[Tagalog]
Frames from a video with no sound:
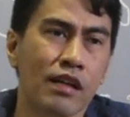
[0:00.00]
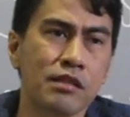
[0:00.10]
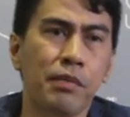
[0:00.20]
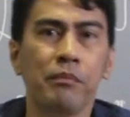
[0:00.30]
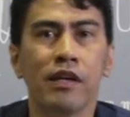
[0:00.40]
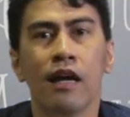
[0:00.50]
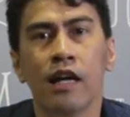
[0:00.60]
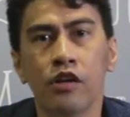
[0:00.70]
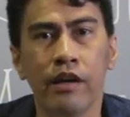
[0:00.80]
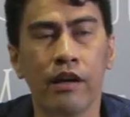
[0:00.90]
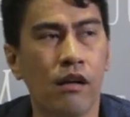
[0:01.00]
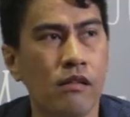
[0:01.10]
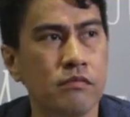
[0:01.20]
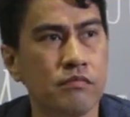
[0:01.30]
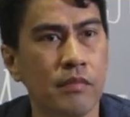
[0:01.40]
Kasi baka biglang ano eh,
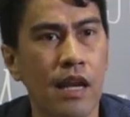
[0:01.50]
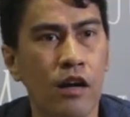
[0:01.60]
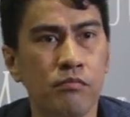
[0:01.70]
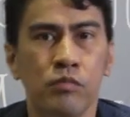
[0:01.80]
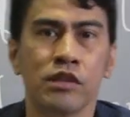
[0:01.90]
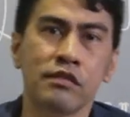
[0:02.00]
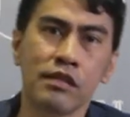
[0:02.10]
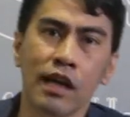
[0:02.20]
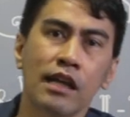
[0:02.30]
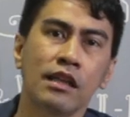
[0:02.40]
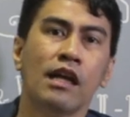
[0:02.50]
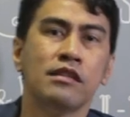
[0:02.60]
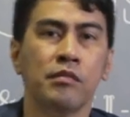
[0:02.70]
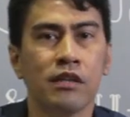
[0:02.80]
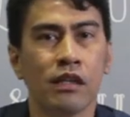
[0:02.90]
bigla akong pumunta sa Gada
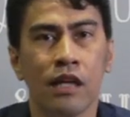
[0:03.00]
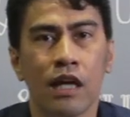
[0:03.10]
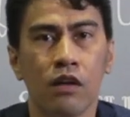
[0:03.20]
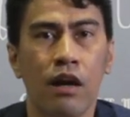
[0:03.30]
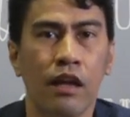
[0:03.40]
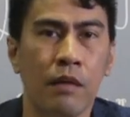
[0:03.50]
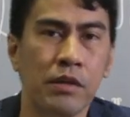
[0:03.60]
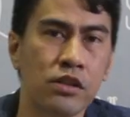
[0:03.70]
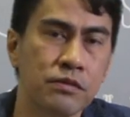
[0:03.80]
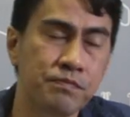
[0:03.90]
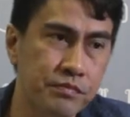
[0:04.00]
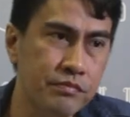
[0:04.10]
kasi minsan ginagawa ka namin yun.